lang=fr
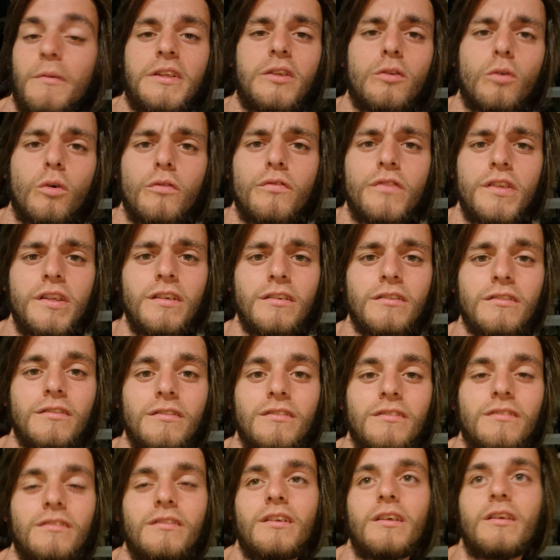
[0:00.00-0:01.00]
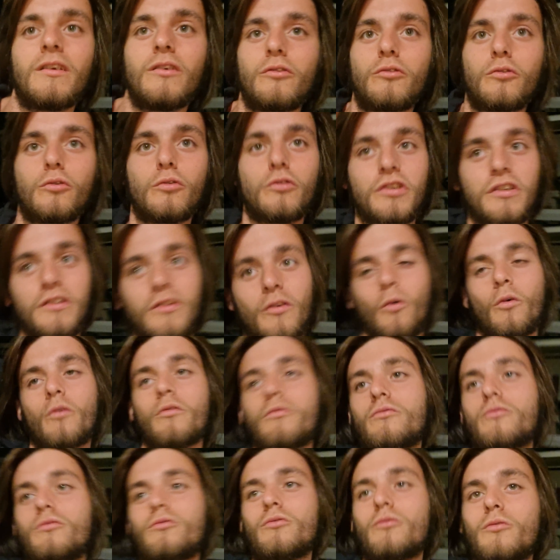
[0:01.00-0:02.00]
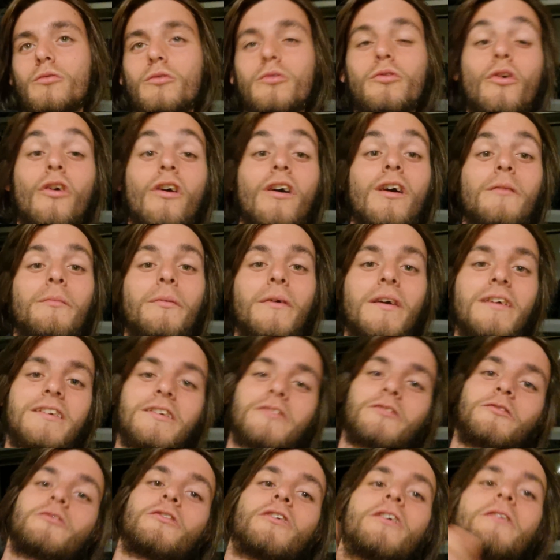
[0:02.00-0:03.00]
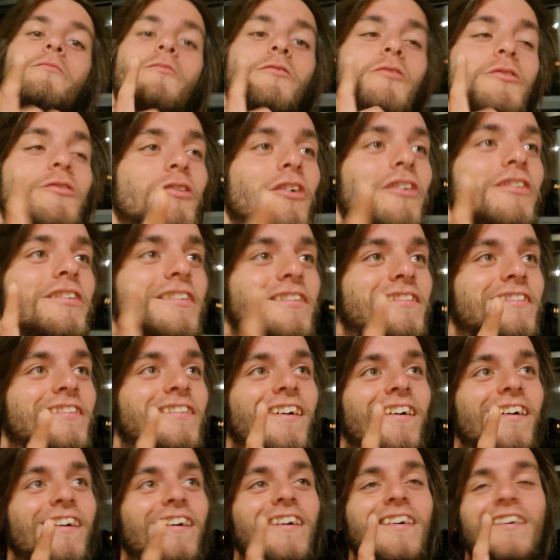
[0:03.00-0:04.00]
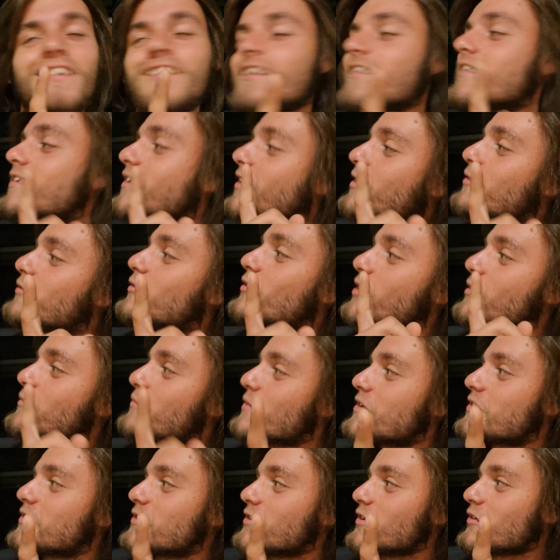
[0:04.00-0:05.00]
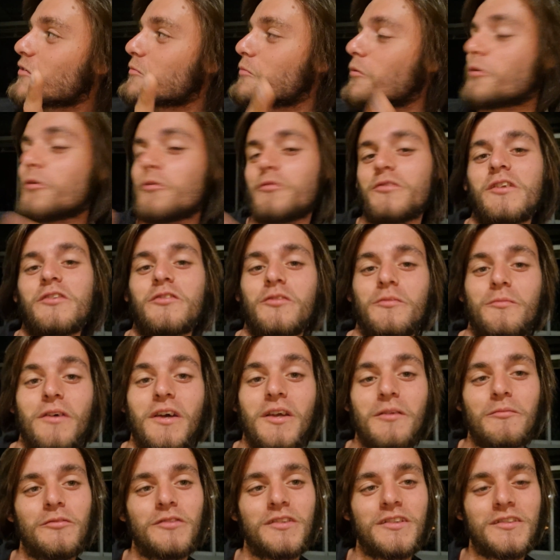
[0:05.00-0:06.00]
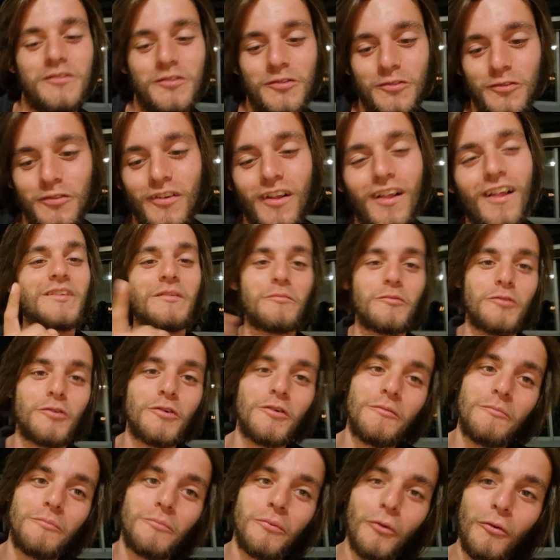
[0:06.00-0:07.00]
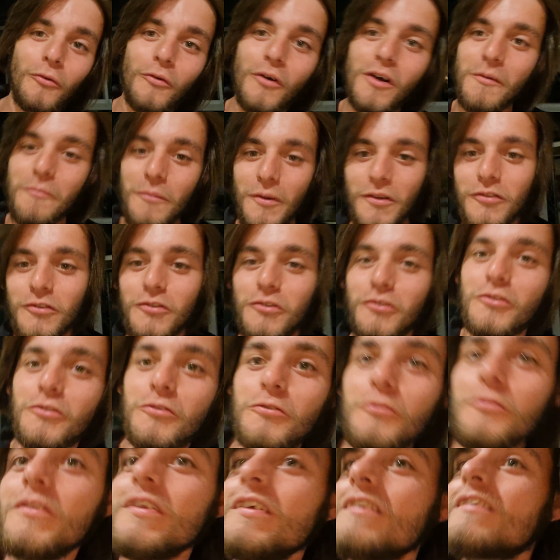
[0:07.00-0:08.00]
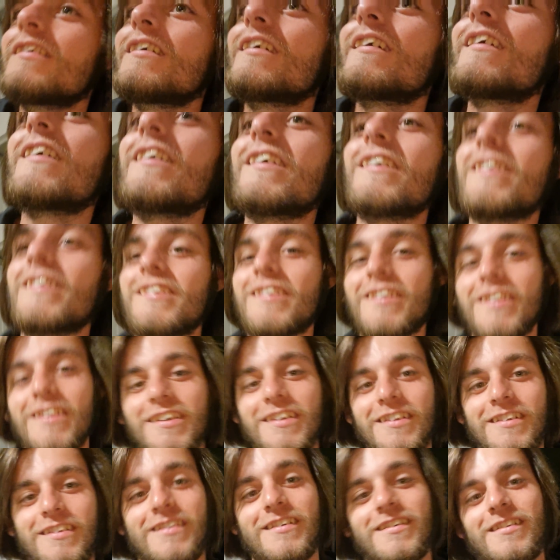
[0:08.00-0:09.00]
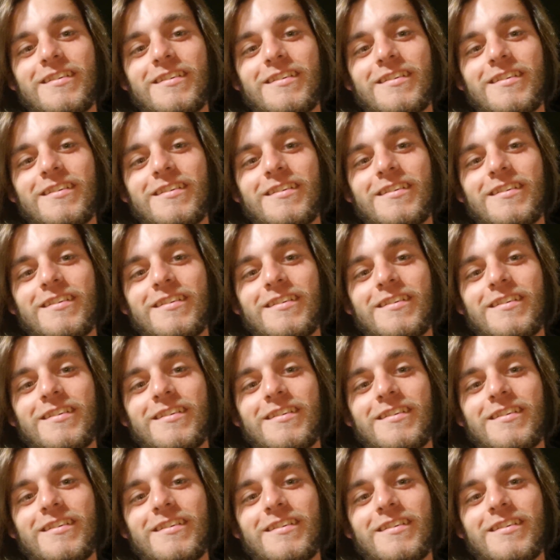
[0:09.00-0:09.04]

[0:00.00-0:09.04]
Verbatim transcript: m'a dit de revenir et euh, du coup j'étais revenu une heure après. J'ai attendu quand même 1h10. Ça c'est quand même de la patience pour qu'au final son mari me dise non. C'est mieux, pourquoi Parce que je suis chez